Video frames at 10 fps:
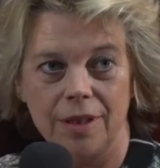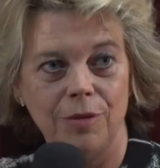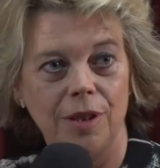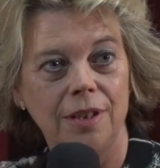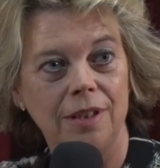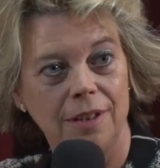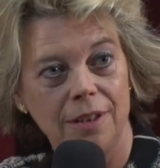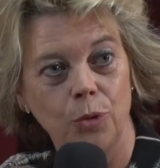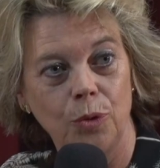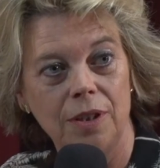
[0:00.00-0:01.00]
qui, viennent,
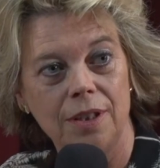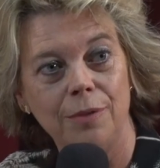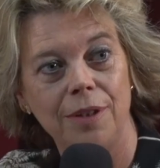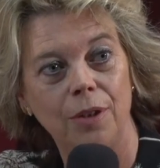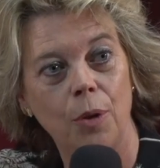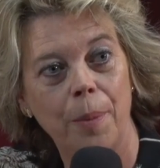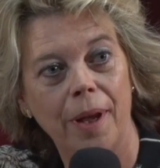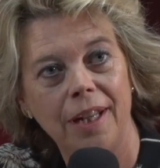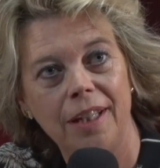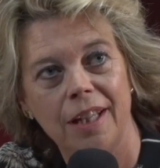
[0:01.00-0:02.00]
qui sont ici viennent d'en
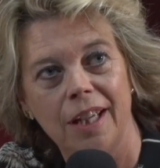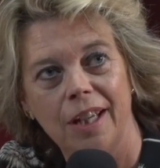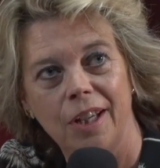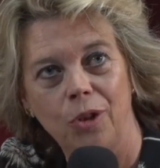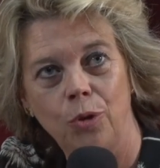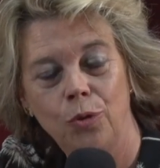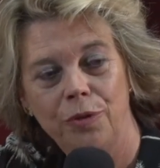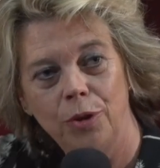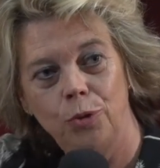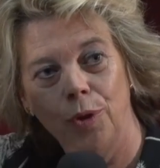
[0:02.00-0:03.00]
parler, une
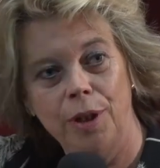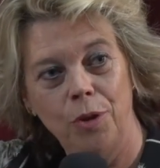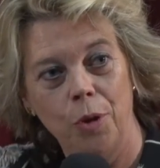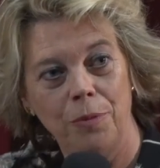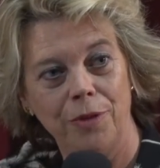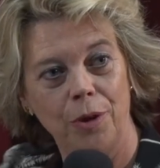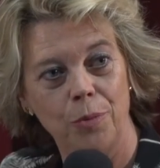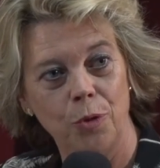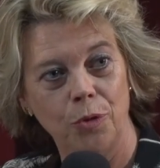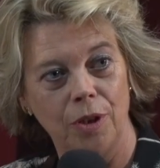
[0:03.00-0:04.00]
ouverture énorme vers le
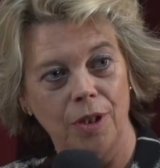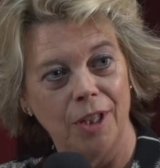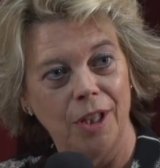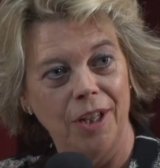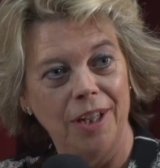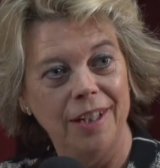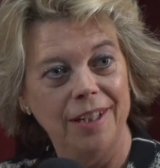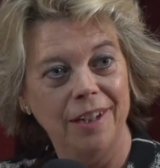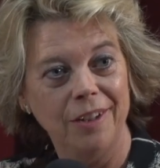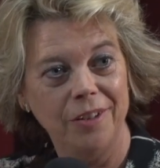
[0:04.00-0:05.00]
monde. Les
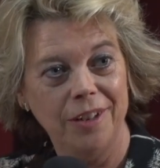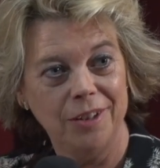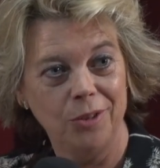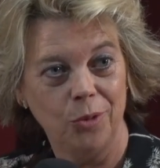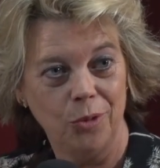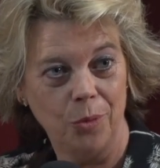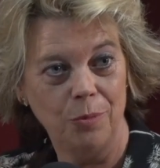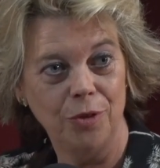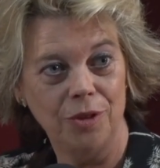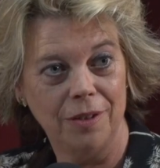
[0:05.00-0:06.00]
néerlandaises sont, comme
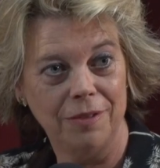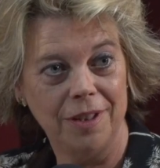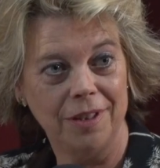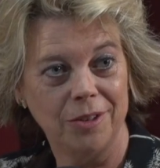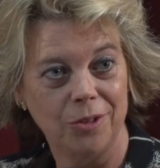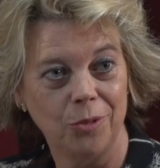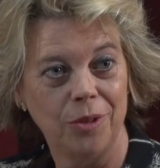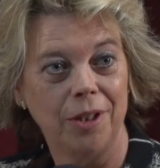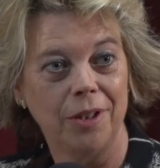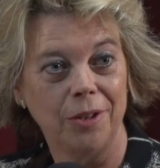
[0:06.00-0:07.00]
vous le savez, euh, sont
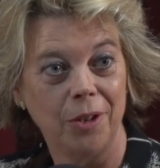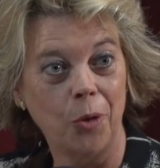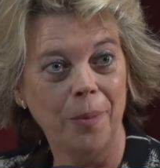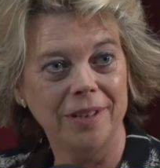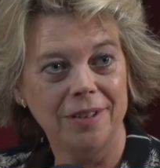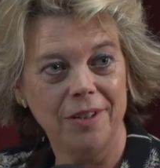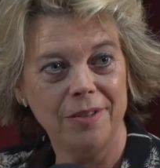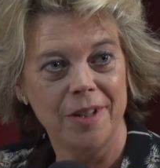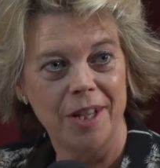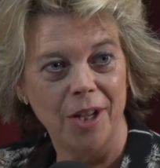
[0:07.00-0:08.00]
des, des
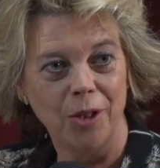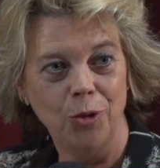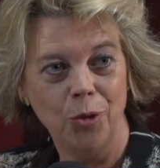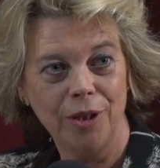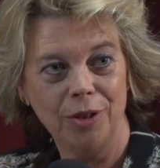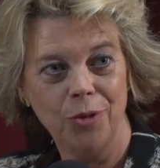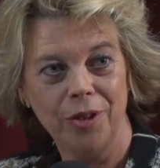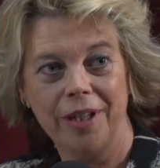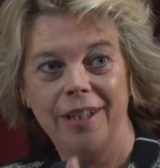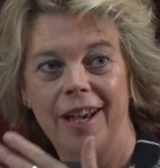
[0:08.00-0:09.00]
commerçants, donc ils ont un
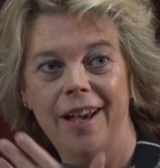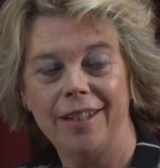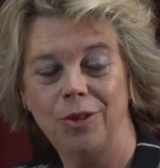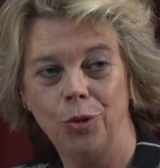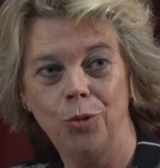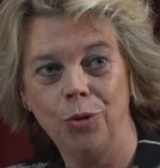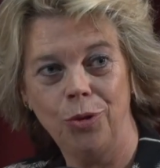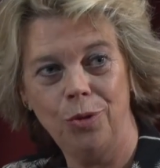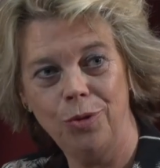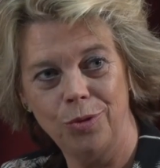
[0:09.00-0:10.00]
regard, ils sont
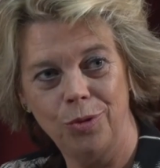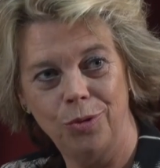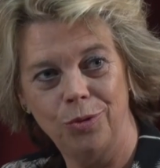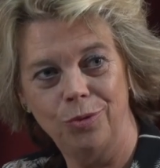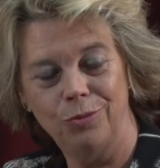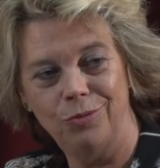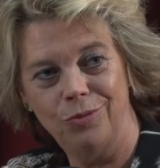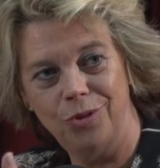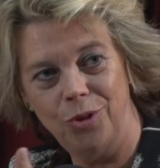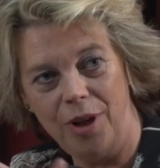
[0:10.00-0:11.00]
curieux
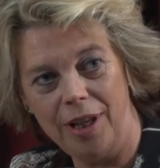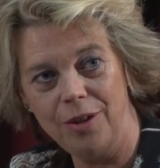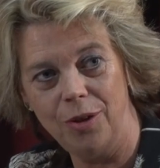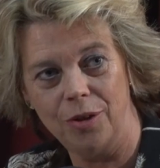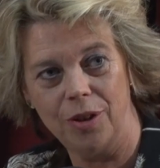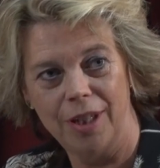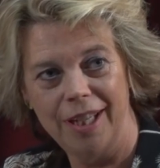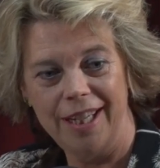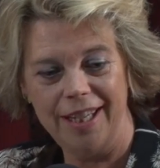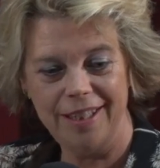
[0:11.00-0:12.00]
de l'ailleurs.
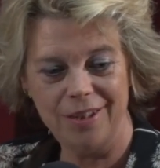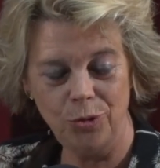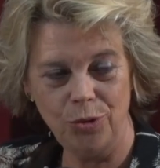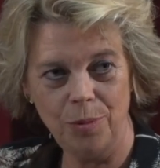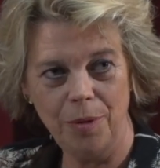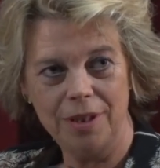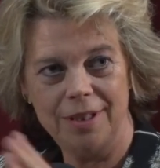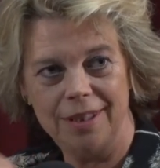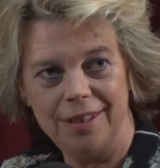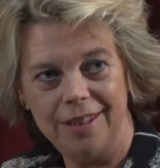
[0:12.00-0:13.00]
Et justement, et
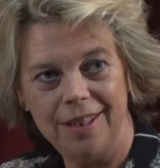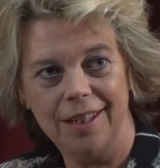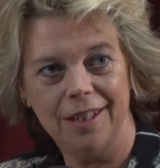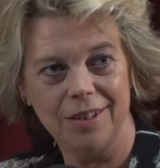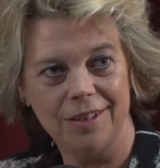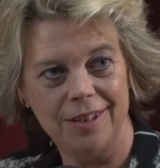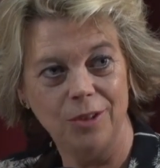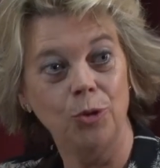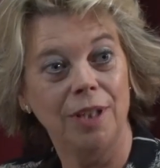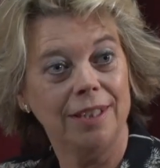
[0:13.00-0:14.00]
il y a ces
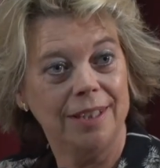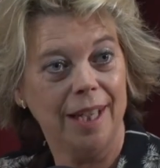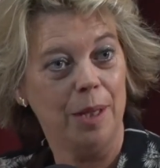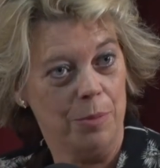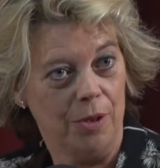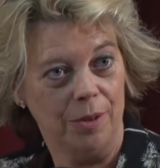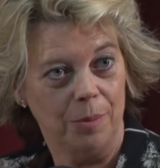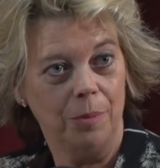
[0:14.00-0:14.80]
deux extrêmes,